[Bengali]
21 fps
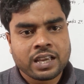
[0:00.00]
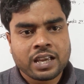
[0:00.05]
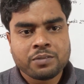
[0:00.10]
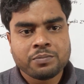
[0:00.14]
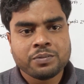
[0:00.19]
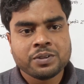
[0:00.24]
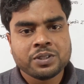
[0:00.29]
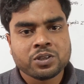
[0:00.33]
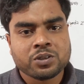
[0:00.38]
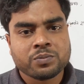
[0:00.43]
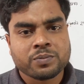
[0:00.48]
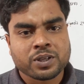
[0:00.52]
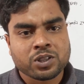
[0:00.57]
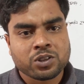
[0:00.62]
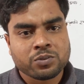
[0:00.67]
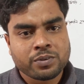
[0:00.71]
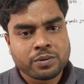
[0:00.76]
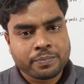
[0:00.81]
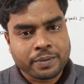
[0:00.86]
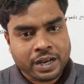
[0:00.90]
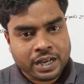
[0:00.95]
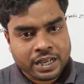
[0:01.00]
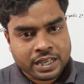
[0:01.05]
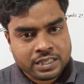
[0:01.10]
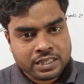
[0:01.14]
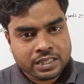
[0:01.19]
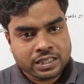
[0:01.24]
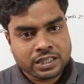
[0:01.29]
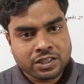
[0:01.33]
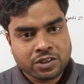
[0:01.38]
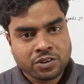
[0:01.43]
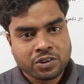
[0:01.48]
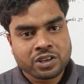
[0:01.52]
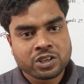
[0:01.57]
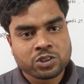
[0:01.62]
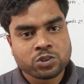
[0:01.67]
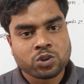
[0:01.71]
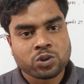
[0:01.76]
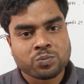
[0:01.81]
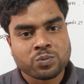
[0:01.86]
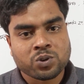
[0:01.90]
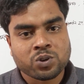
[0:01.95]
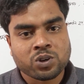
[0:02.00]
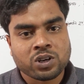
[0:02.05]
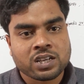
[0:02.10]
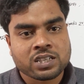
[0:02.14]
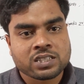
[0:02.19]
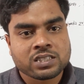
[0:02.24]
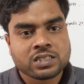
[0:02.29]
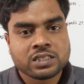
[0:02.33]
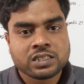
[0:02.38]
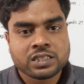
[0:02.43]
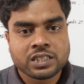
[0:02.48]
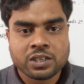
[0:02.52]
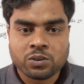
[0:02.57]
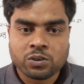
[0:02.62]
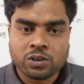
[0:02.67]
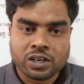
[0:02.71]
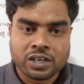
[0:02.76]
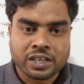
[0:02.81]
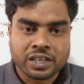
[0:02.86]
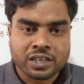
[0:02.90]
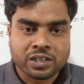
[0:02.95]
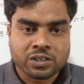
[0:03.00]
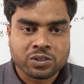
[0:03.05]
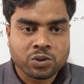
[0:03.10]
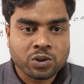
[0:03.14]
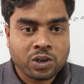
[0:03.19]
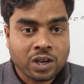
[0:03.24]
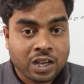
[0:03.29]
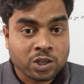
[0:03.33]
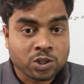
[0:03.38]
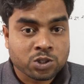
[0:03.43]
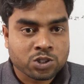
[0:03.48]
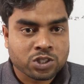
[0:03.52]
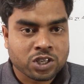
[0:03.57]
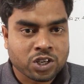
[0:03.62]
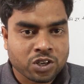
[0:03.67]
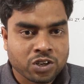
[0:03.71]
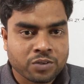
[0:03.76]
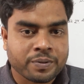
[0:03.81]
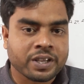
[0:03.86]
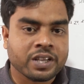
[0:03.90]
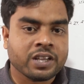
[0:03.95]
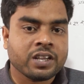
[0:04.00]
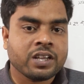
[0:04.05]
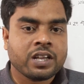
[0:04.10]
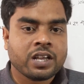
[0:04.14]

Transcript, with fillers: এই ভিডিওর মাধ্যমে বাকি যে নির্ণায়কের ধর্মগুলো আছে সেগুলো নিয়ে কিন্তু আলোচনা হবে